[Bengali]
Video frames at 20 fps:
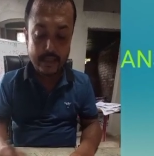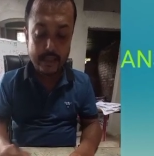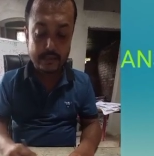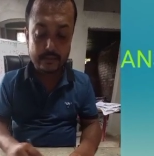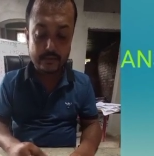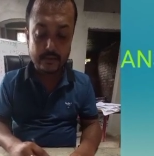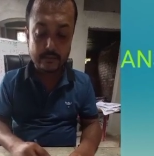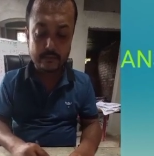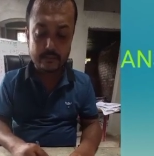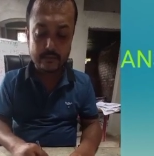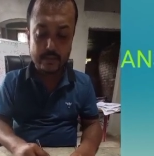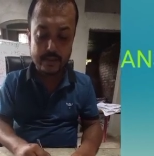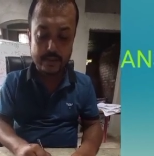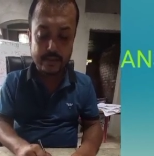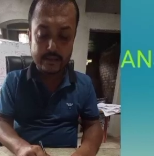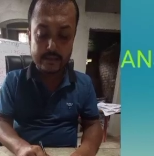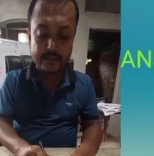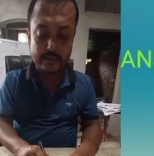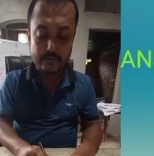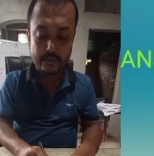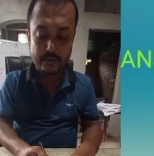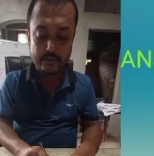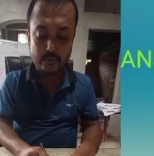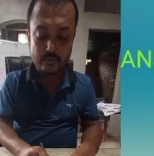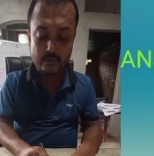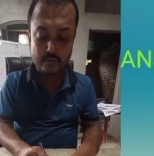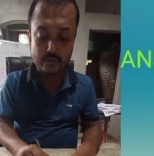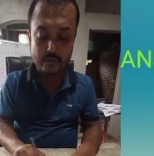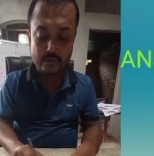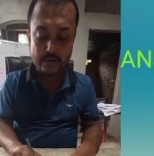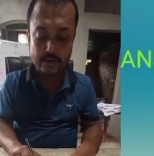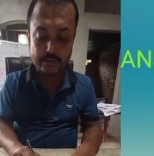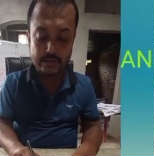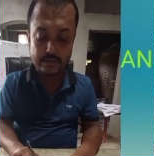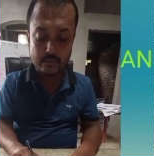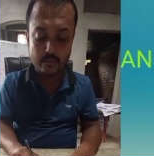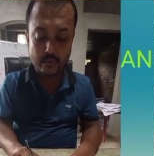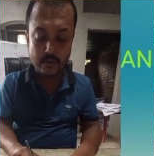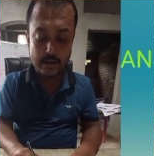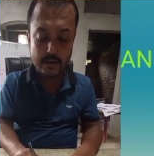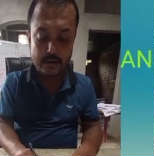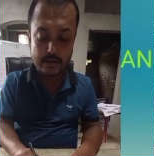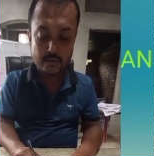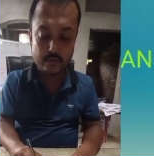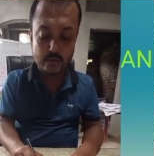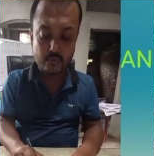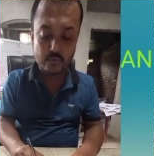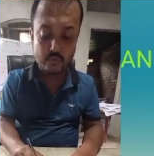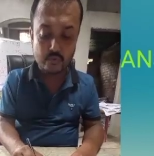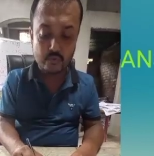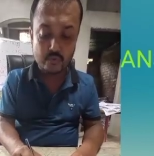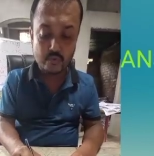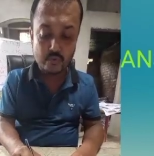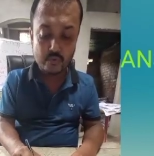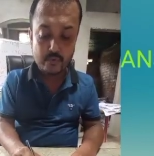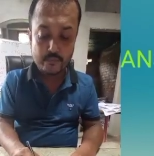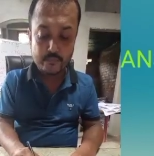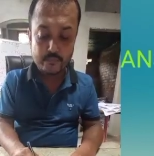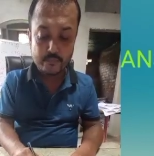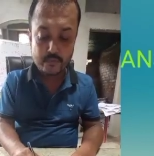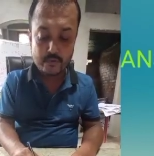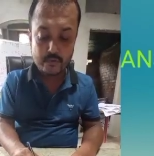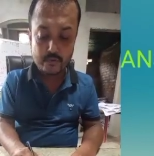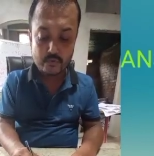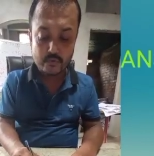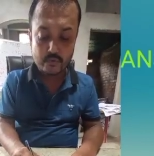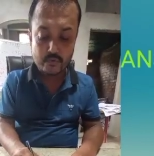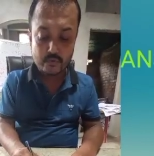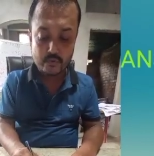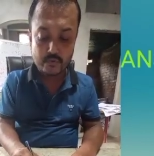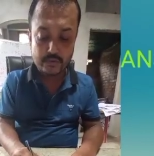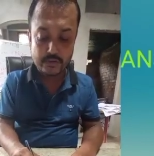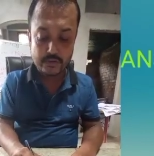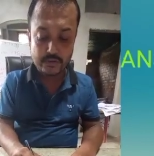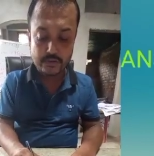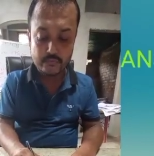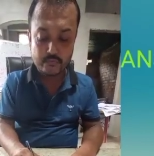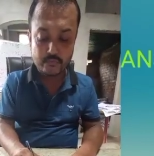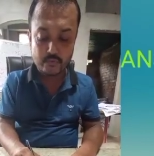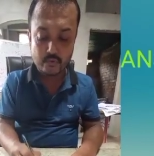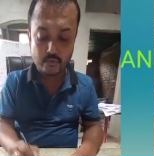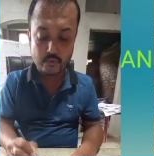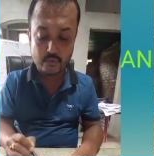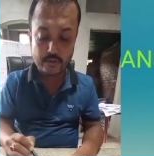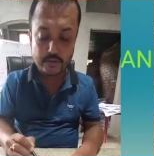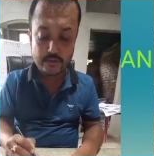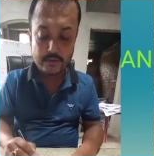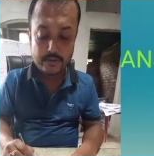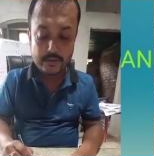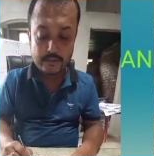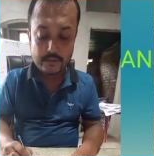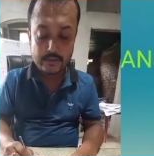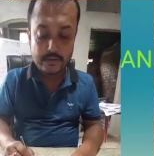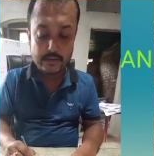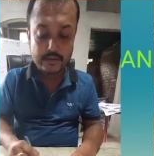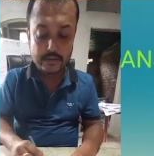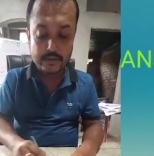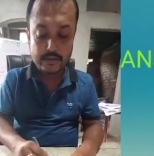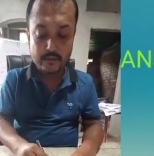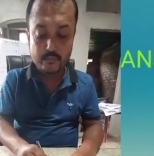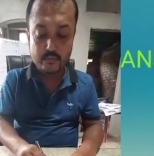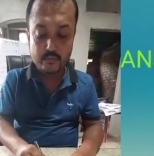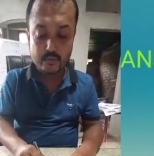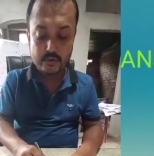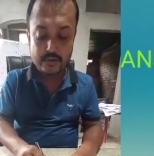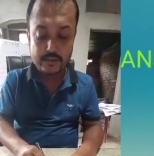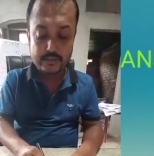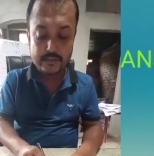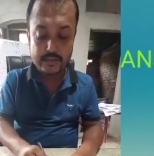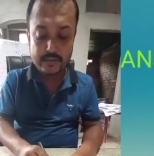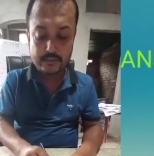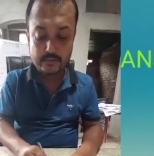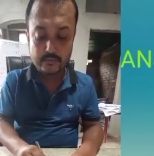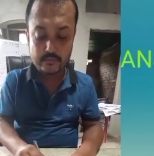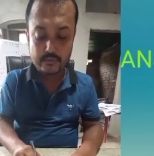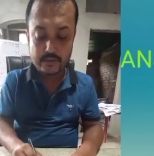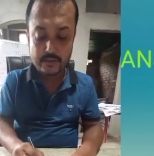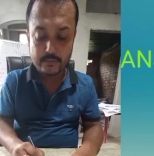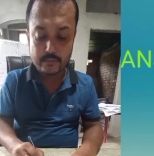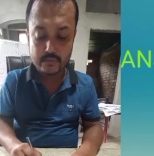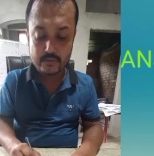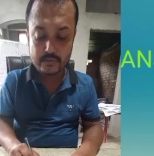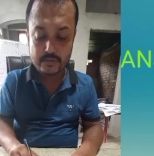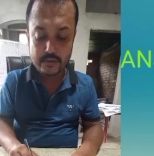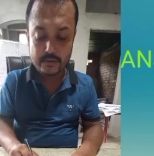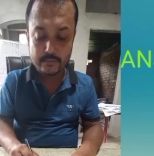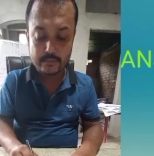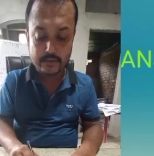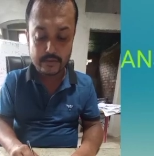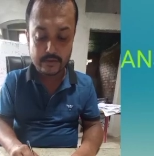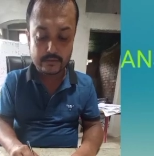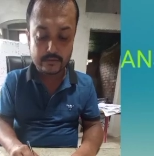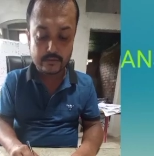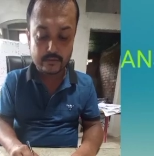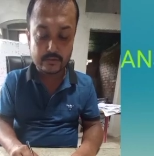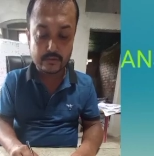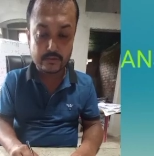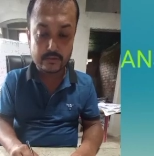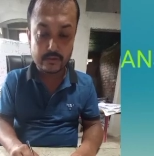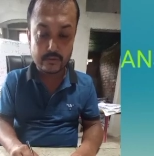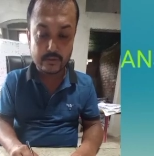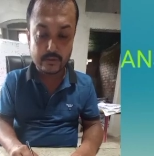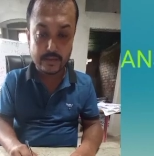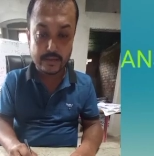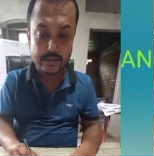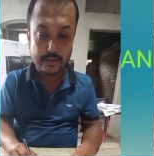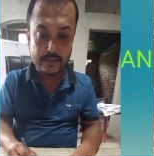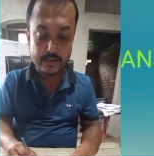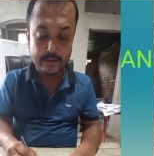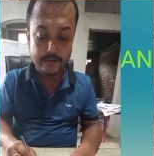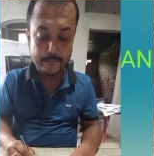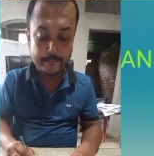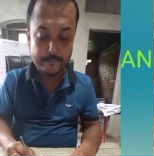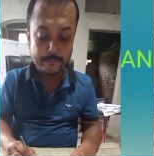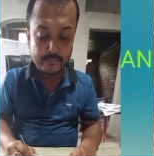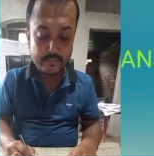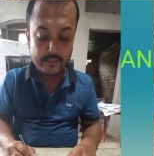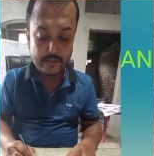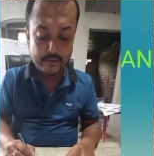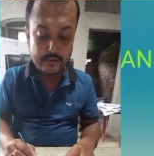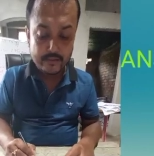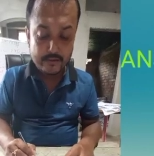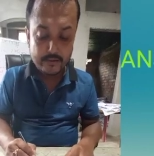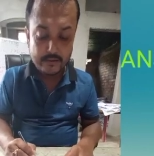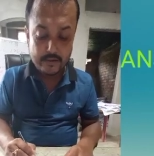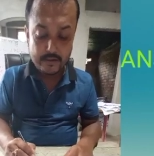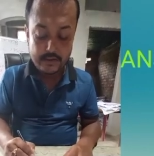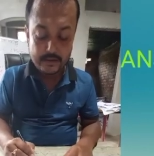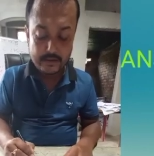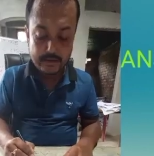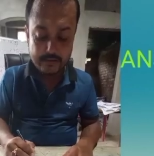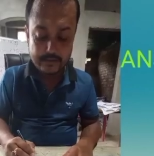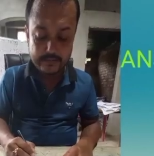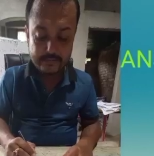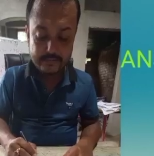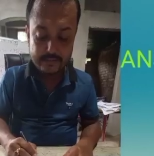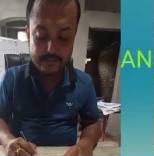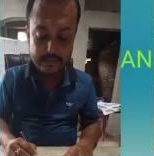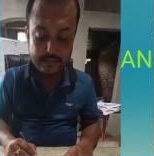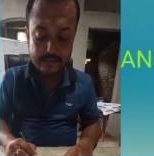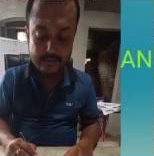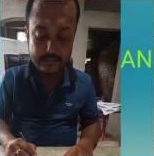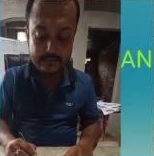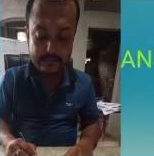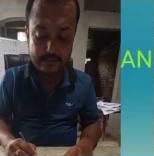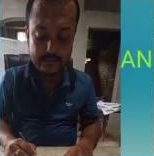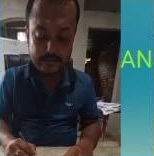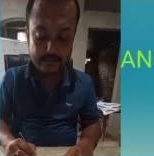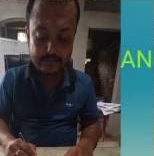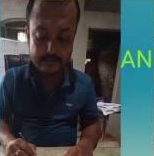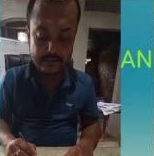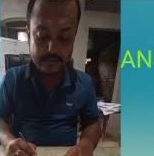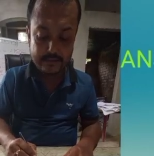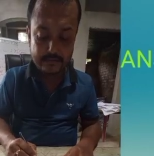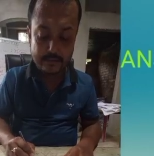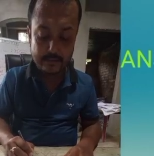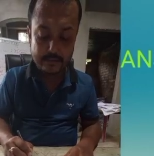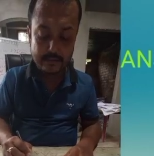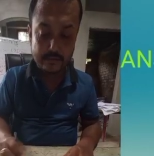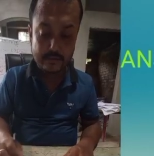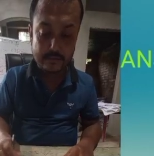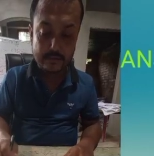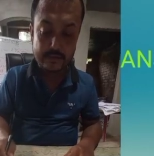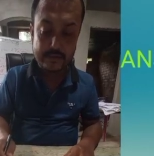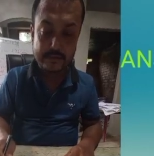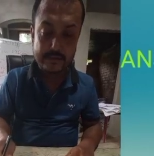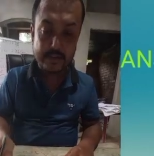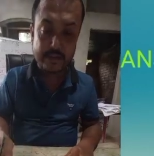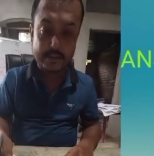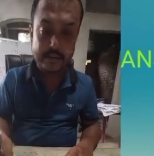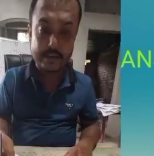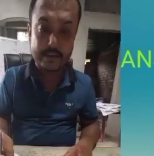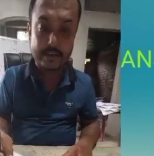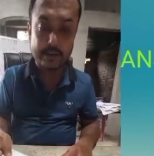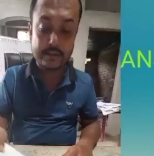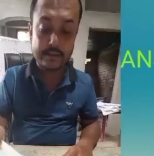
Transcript: একদম এ দেখো এই দুটো কোনার যে ওয়ান টু টু থ্রি ফোর তাহলে এইখানটা ফোর আছে একদম সেম টু সেম তাহলে কত ছিল এ থার্টি সিক্স থার্টি সিক্স আমার কত আসে এ